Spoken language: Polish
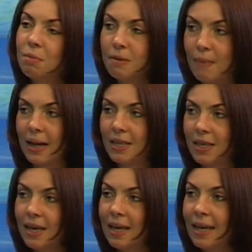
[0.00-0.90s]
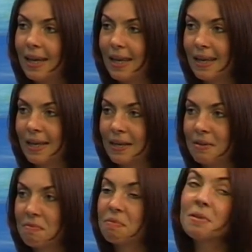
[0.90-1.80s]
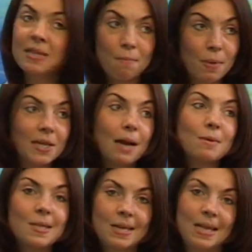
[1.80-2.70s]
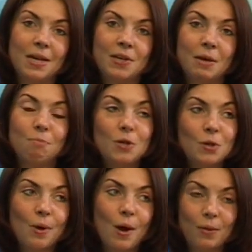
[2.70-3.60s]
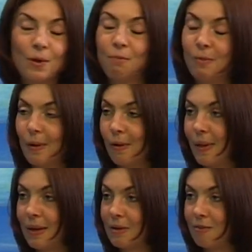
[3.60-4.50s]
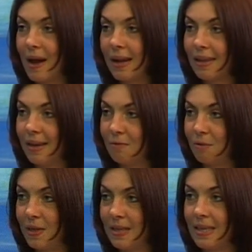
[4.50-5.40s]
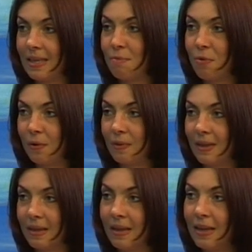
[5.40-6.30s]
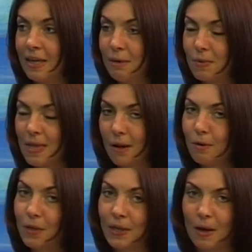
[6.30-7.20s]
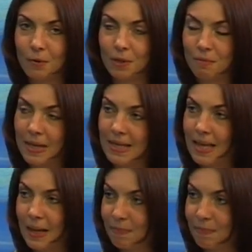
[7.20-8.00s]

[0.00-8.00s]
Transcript: dbać. Zapraszamy serdecznie. Przyszłe one odmienione, czwartek 25 lipca, godzina 18.